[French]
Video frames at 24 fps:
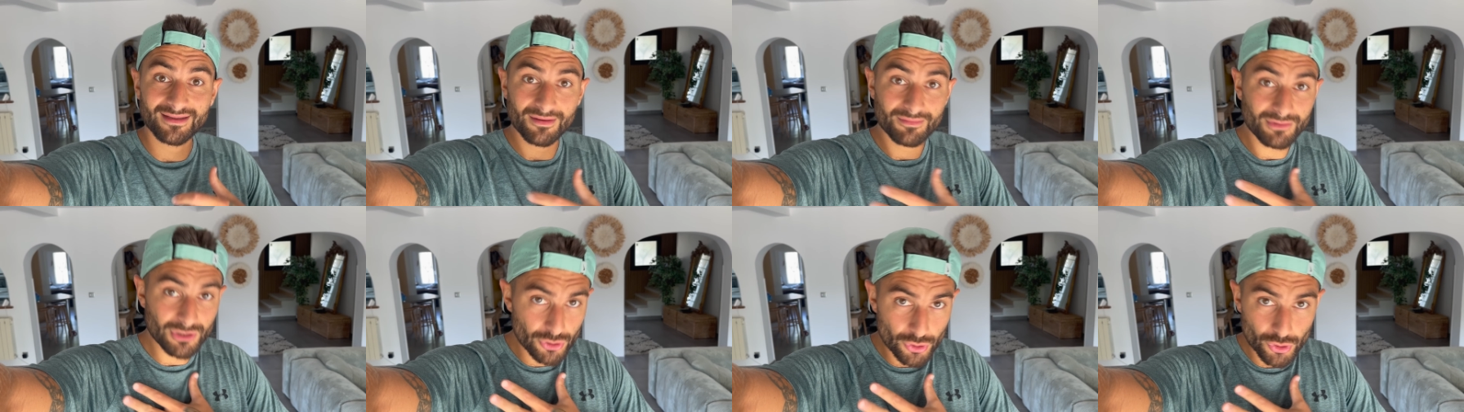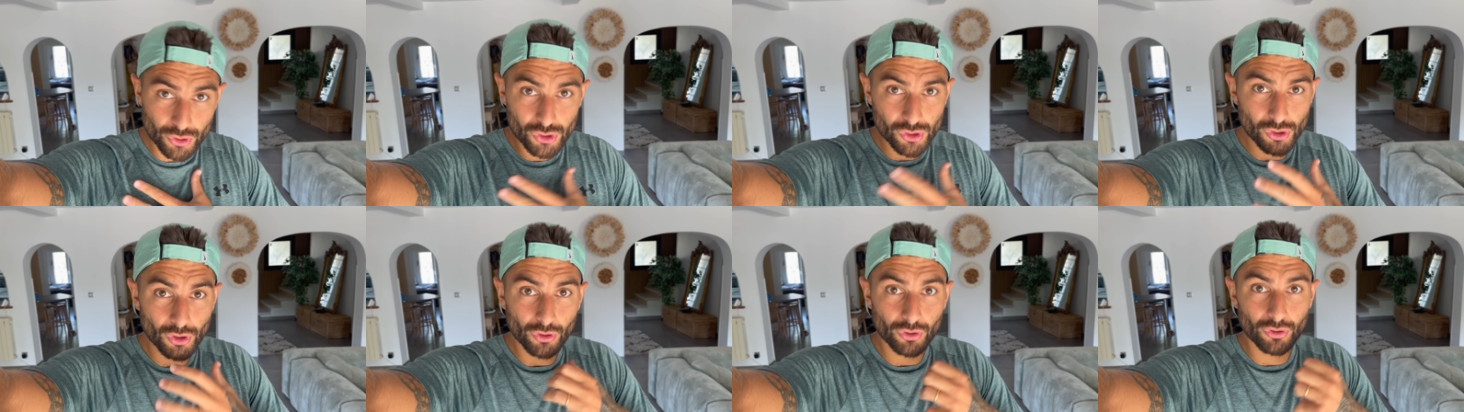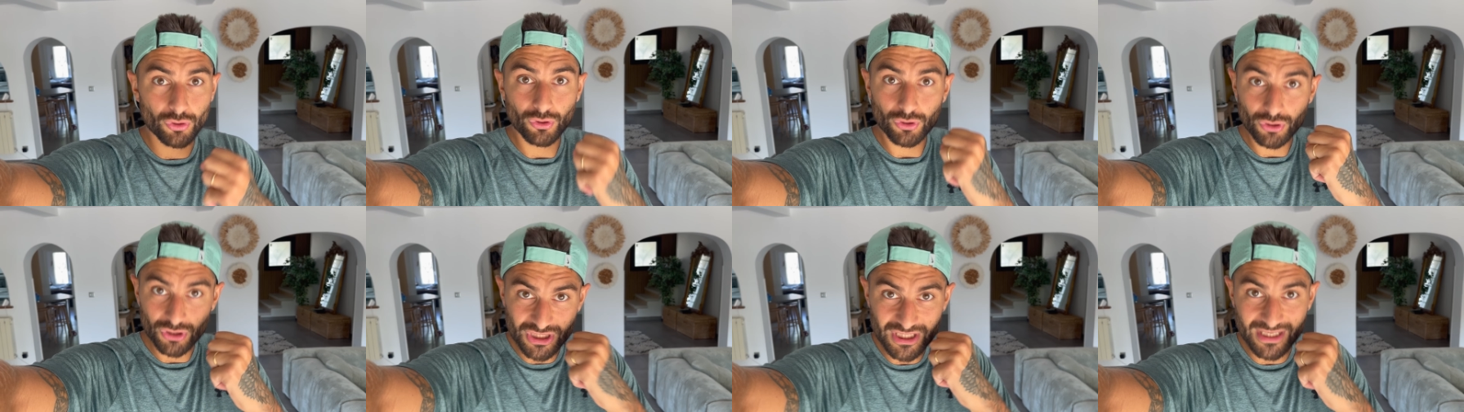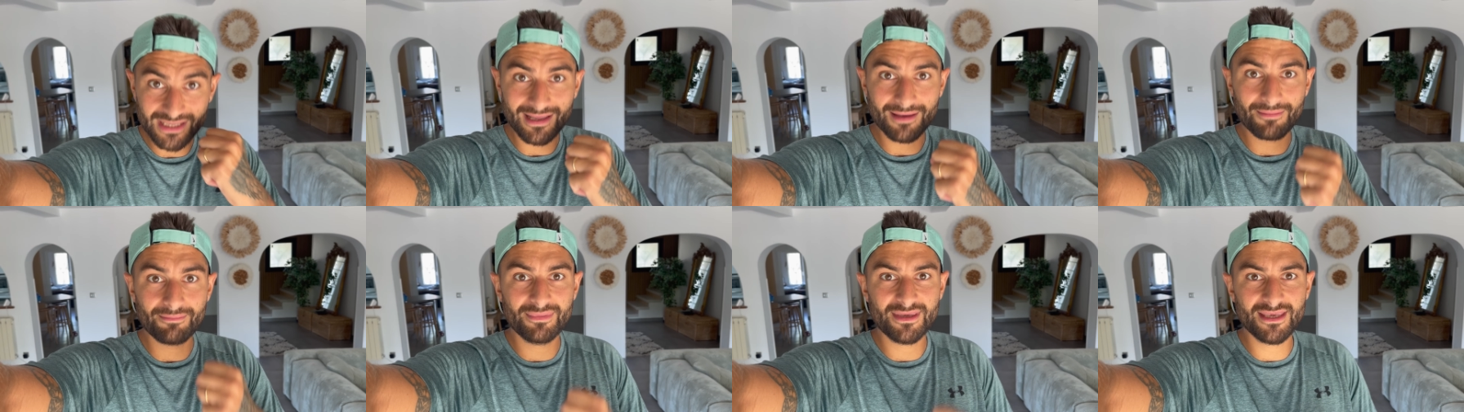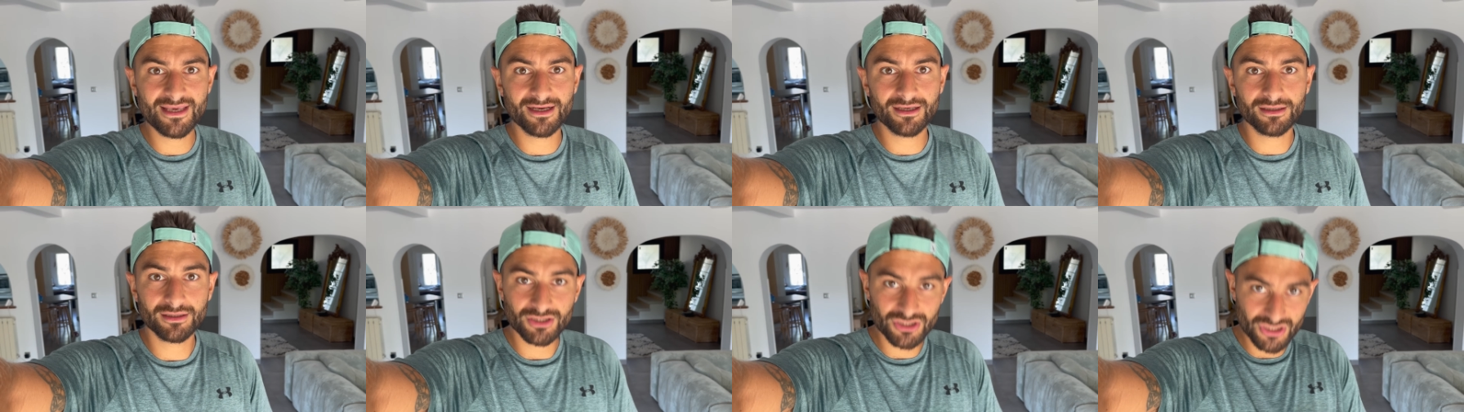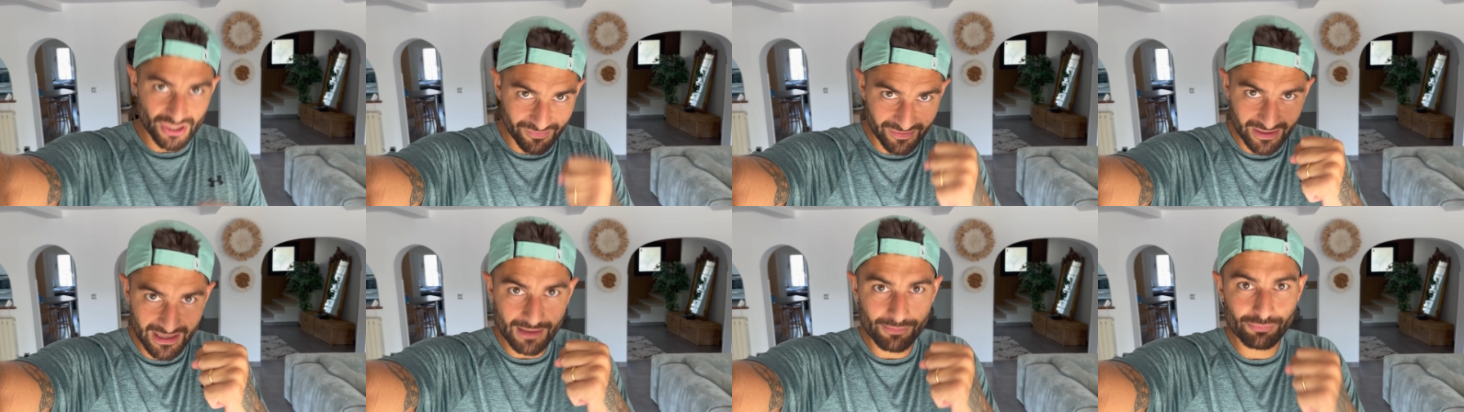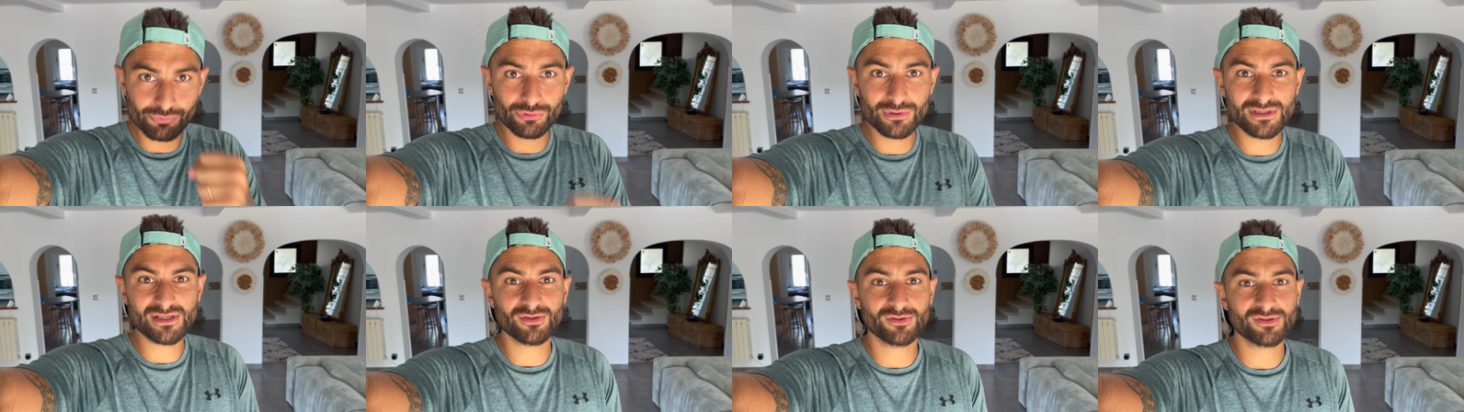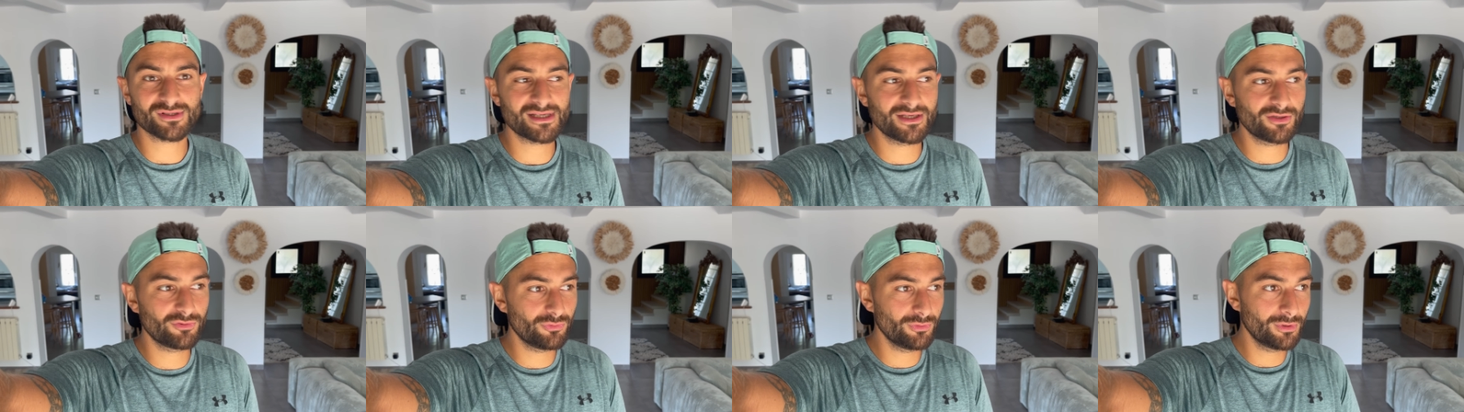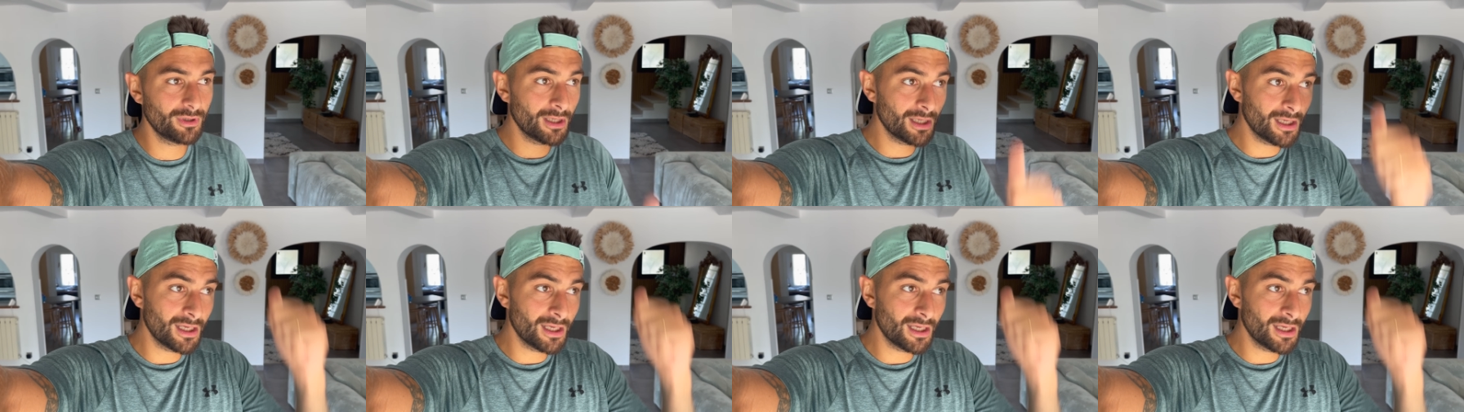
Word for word: mais je sens que j'étais bien, j'avais de la puissance et tout.